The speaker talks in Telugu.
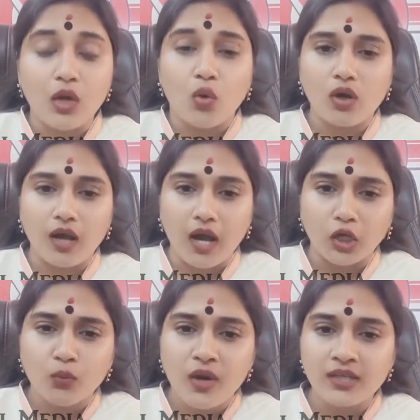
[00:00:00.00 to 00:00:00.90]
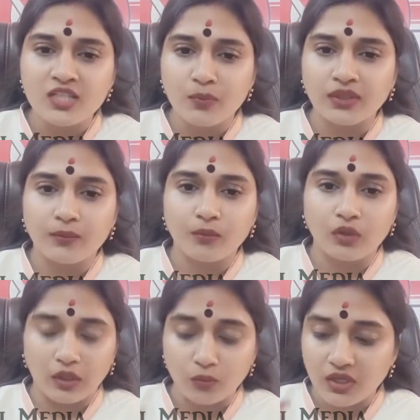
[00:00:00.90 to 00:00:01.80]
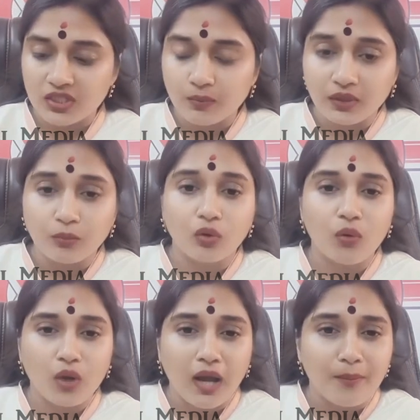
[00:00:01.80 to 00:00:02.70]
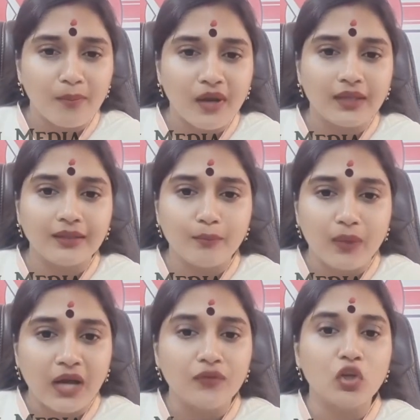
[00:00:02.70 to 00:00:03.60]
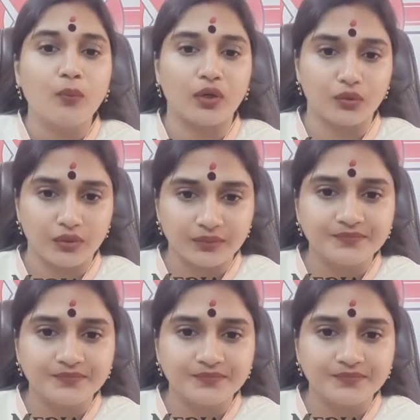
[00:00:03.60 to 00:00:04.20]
ఒక అనుమానాస్పదం అనుమానాస్పదంలో ఒక అమ్మాయి బావిలో పడింది